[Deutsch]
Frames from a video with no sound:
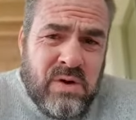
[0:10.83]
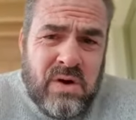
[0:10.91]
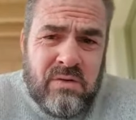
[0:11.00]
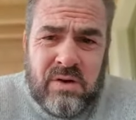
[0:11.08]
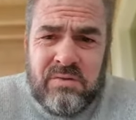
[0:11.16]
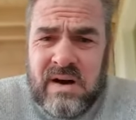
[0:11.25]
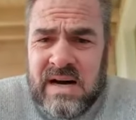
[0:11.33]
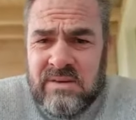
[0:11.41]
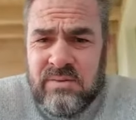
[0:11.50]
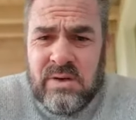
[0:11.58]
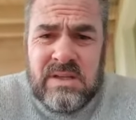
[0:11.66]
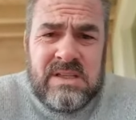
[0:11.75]
von
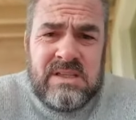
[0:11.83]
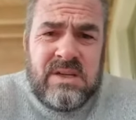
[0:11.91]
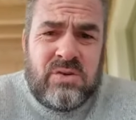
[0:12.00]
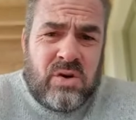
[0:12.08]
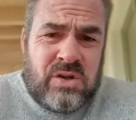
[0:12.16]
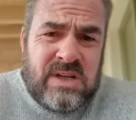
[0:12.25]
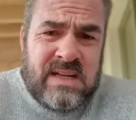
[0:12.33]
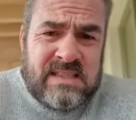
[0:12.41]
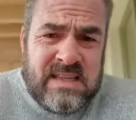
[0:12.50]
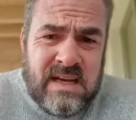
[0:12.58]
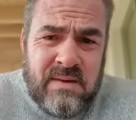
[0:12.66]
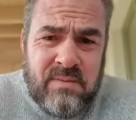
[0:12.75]
Verantwortlichen in Deutschland
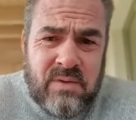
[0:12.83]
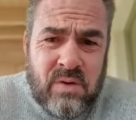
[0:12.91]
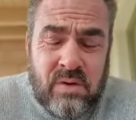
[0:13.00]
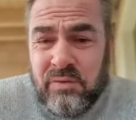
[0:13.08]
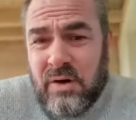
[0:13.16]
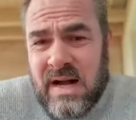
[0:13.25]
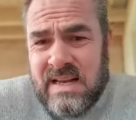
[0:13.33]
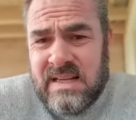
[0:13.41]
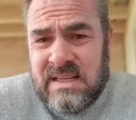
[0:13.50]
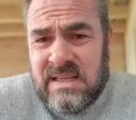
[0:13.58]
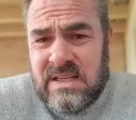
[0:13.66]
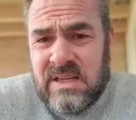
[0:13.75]
sehe und vor allen Dingen
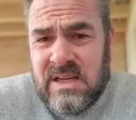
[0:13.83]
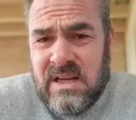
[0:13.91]
nicht,